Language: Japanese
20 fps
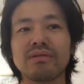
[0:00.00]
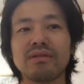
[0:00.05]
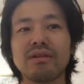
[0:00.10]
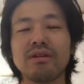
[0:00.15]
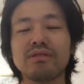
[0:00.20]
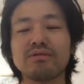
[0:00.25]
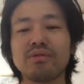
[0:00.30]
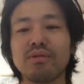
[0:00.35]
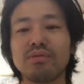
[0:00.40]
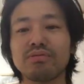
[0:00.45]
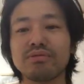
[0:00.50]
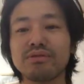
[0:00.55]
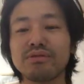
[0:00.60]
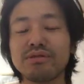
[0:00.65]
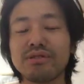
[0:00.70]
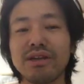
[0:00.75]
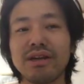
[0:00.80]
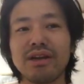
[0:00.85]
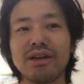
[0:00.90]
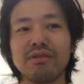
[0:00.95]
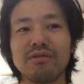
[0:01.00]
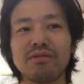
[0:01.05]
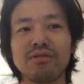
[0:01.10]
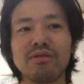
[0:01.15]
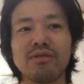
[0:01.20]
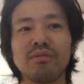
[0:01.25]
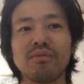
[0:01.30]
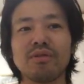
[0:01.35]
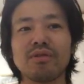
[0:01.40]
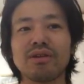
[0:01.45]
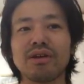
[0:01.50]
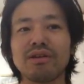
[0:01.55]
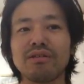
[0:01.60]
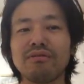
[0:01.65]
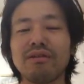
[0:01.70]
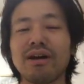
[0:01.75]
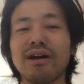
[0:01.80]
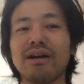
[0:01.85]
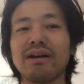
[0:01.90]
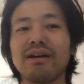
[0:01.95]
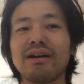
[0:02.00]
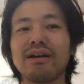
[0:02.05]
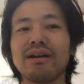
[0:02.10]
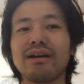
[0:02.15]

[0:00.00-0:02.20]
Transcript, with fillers: えそれ普通じゃないのって思った人は